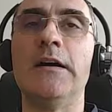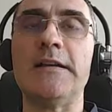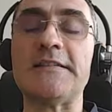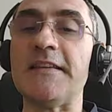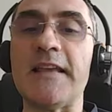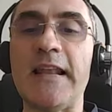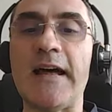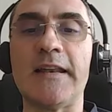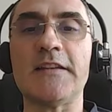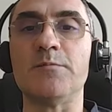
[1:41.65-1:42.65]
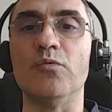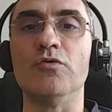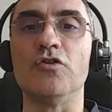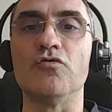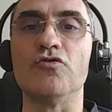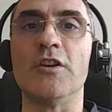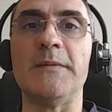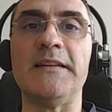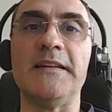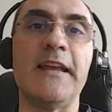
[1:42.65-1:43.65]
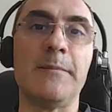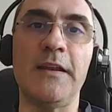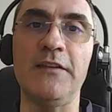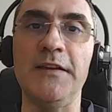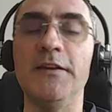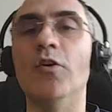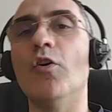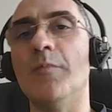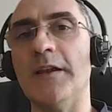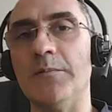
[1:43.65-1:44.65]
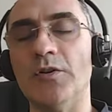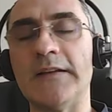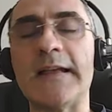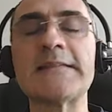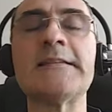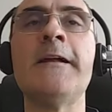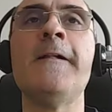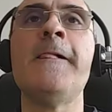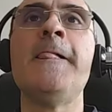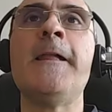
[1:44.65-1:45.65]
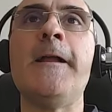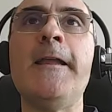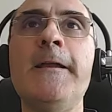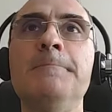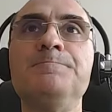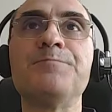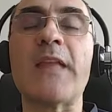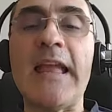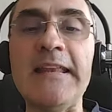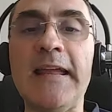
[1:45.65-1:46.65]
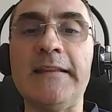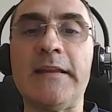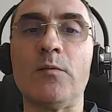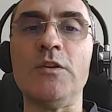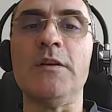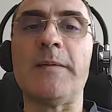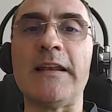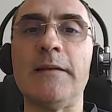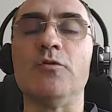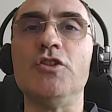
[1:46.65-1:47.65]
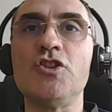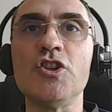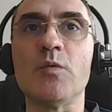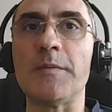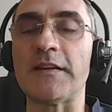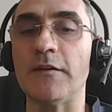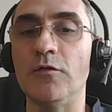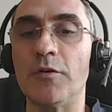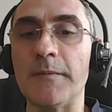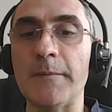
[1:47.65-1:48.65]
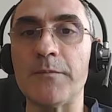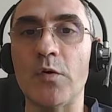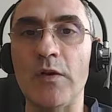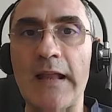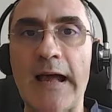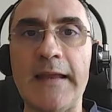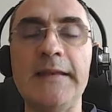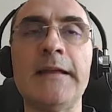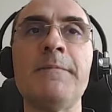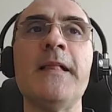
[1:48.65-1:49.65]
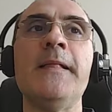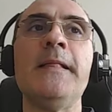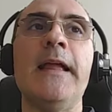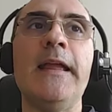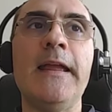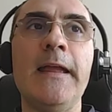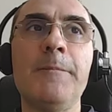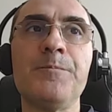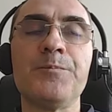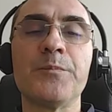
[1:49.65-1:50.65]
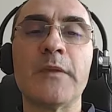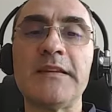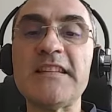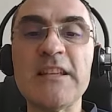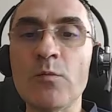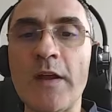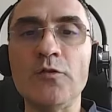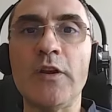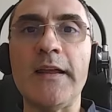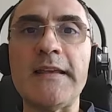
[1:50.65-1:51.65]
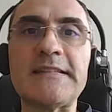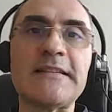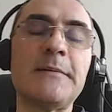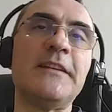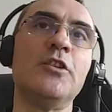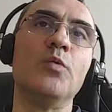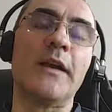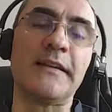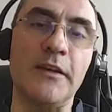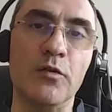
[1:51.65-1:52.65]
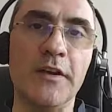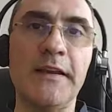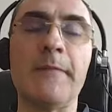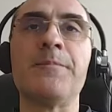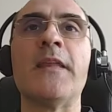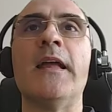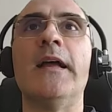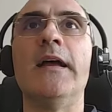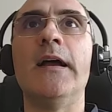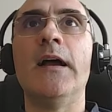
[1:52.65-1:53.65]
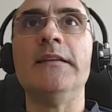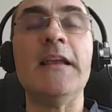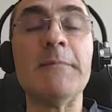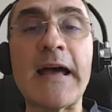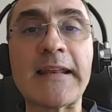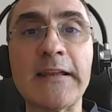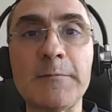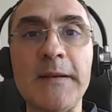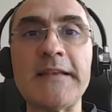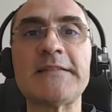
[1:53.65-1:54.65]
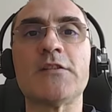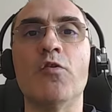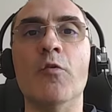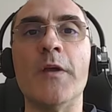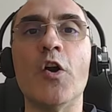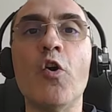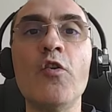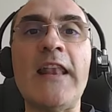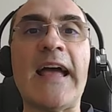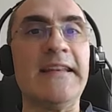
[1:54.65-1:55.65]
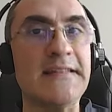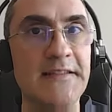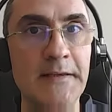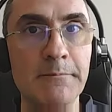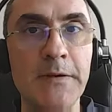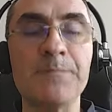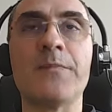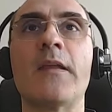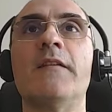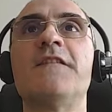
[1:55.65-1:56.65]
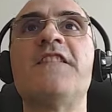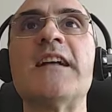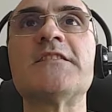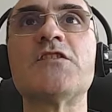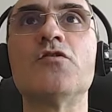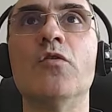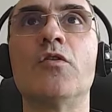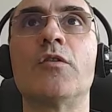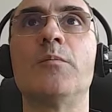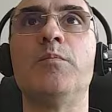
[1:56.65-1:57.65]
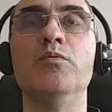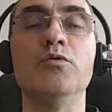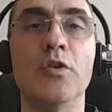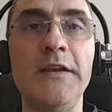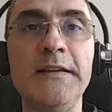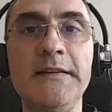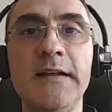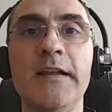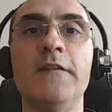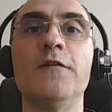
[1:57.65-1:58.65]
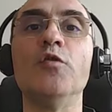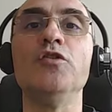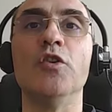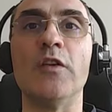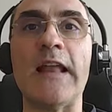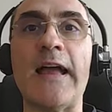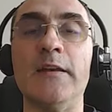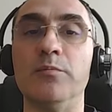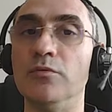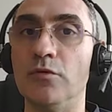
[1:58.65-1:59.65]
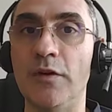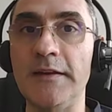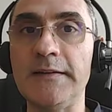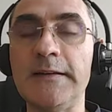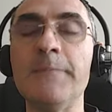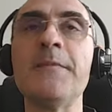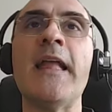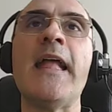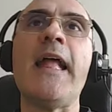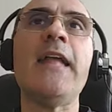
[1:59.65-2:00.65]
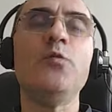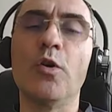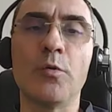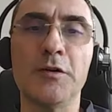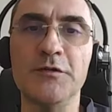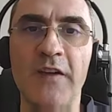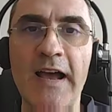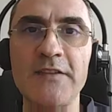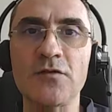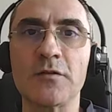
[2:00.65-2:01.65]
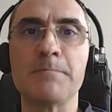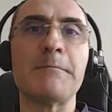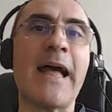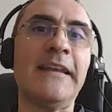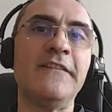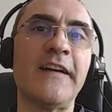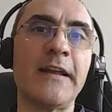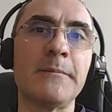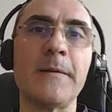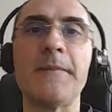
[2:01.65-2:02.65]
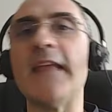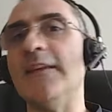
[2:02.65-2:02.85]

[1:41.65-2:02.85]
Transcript: segnalare spunti, suggerimenti, idee per i video o per i podcast. E, ehm, e niente, quindi parleremo di 5 piattaforme online, e, ehm, distinguendole essenzialmente in due categorie, eh, dei marketplace come online sim, fanstore.it e fondionline.it e due robot advisor, Manifarb ed